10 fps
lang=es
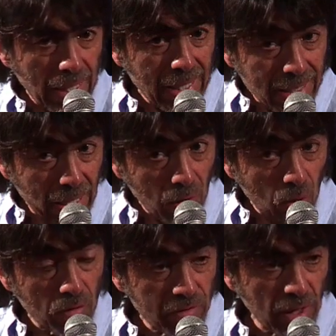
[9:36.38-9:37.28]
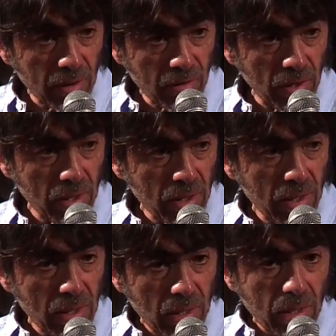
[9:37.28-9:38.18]
es a la confianza
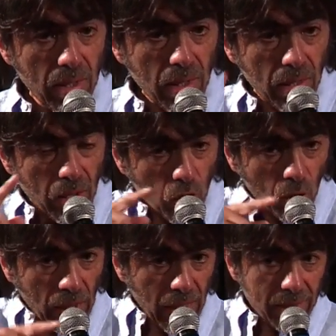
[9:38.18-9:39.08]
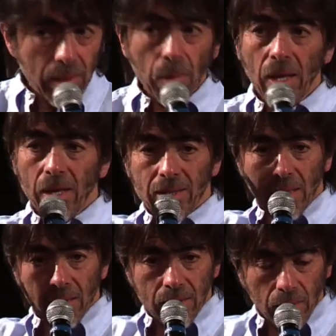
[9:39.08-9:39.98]
lo que la cebada es
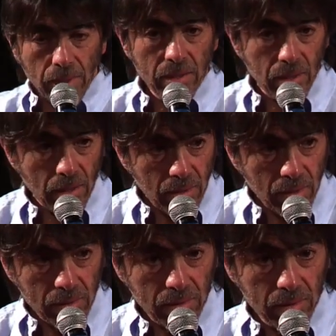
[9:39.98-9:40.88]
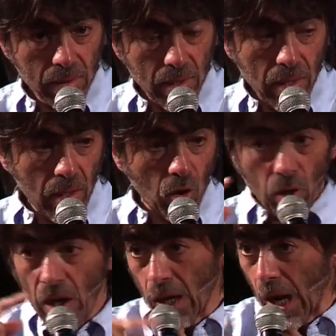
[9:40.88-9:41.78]
de la cerveza,
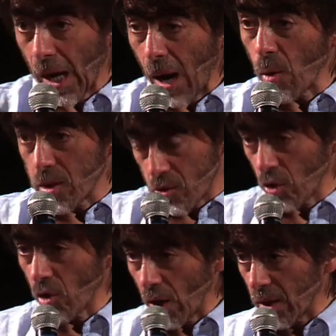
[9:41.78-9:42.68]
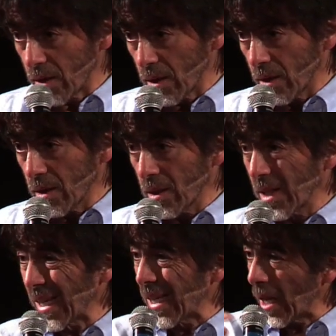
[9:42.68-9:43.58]
lo que el cacao el chocolate
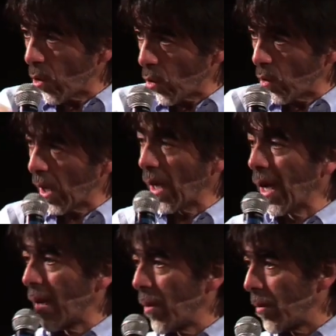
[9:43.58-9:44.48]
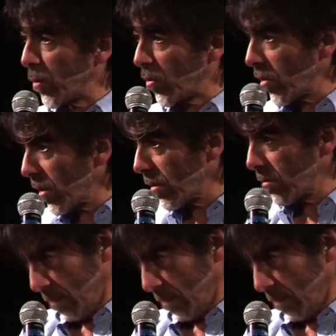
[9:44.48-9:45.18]
y la oruga a la mariposa.